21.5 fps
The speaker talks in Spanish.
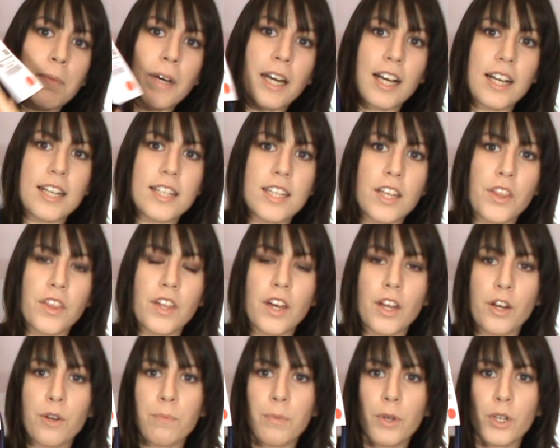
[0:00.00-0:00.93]
Para que se
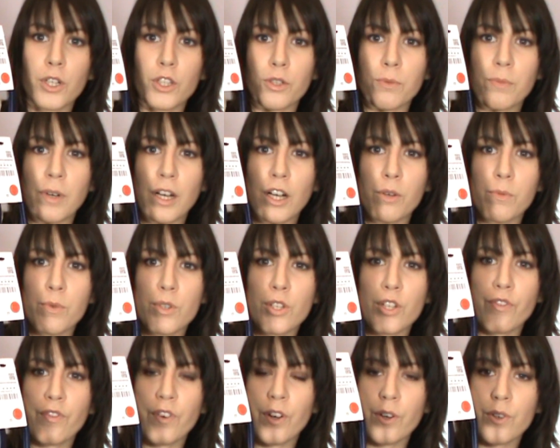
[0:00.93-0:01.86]
cierre un poquito más como
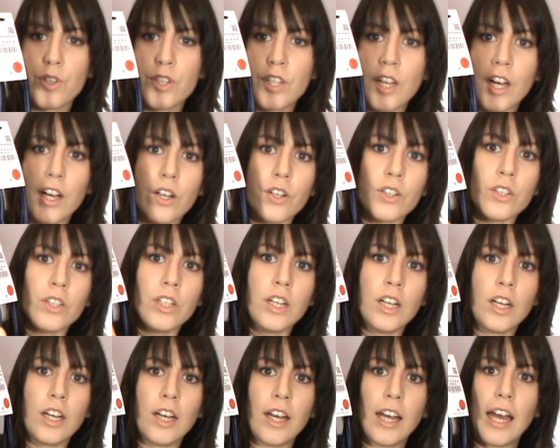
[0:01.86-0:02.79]
si fuera un saco.
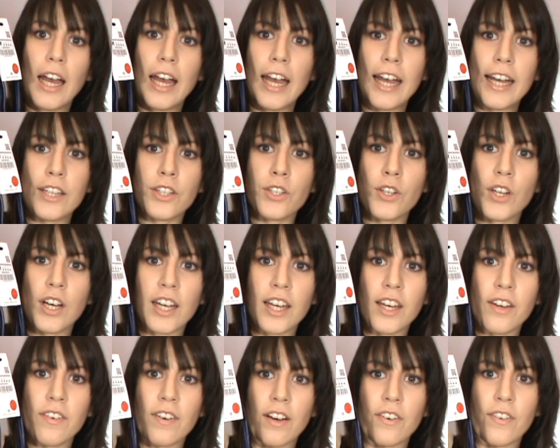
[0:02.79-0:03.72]
Esto de
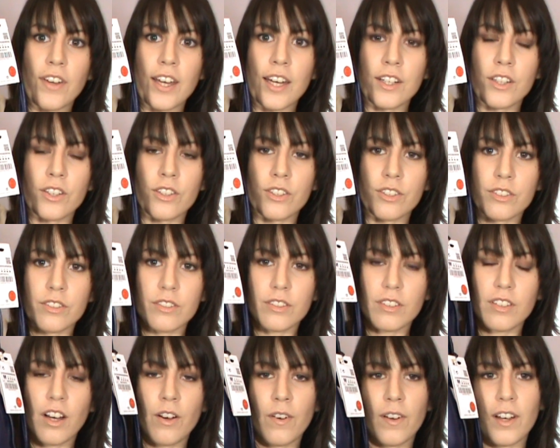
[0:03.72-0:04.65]
aquí va abierto,
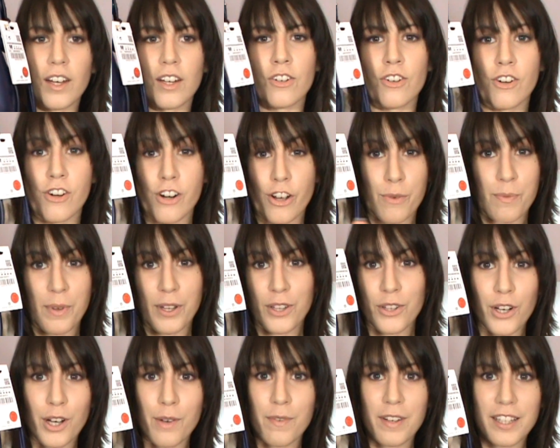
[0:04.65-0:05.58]
aunque no os
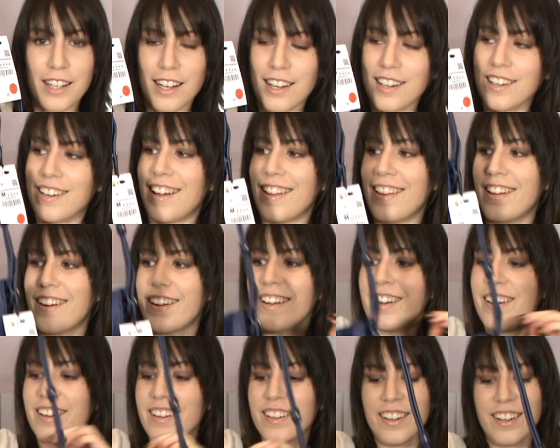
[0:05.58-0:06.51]
recomiendo que metáis nada
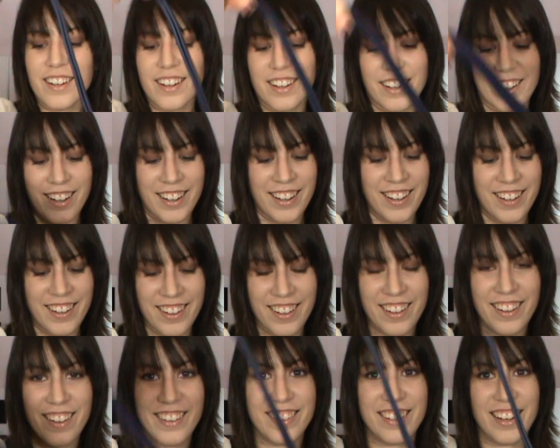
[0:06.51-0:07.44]
ahí
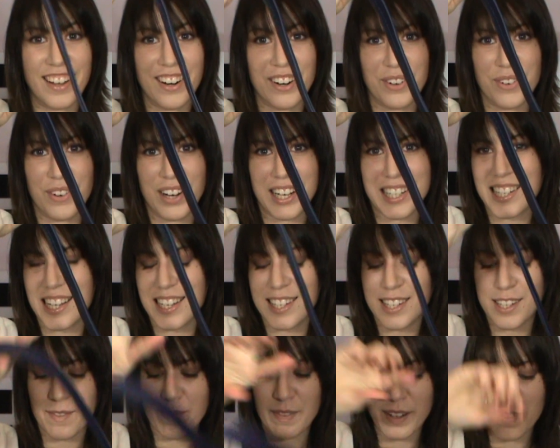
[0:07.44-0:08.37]
tiene un asa
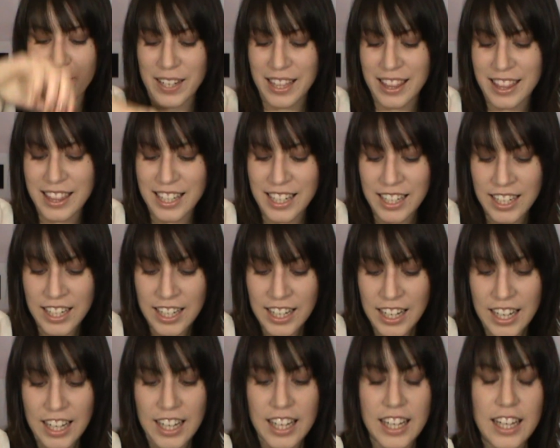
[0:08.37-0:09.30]
simplemente
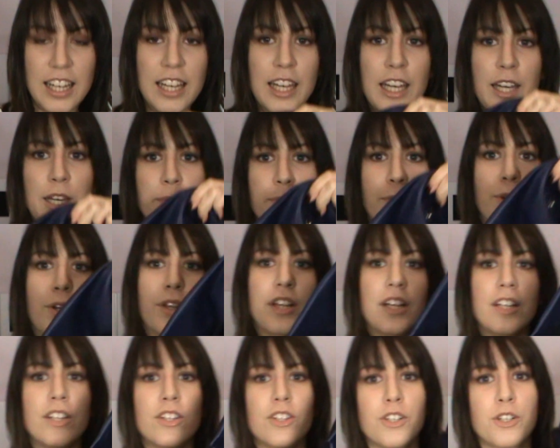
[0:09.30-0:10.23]
y por
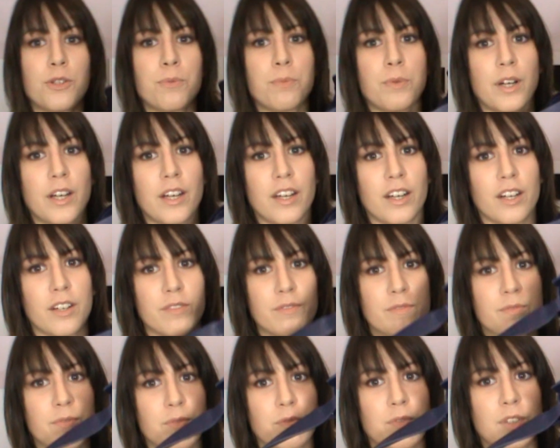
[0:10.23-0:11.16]
dentro pues
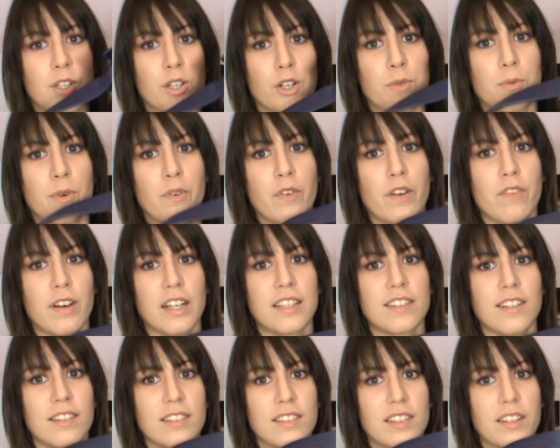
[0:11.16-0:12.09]
bueno como veis
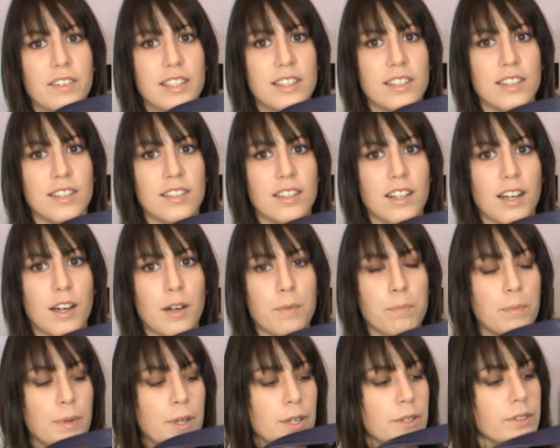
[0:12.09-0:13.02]
bastante bastante
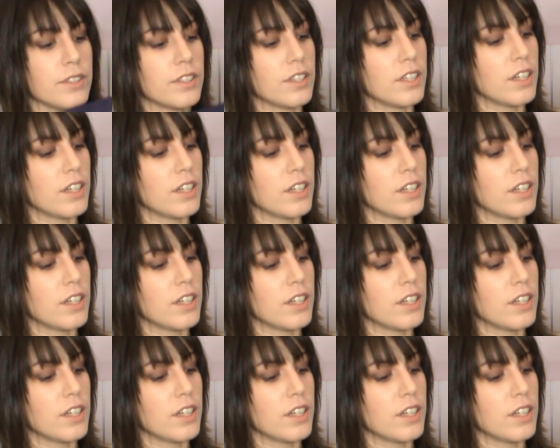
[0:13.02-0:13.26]
amplio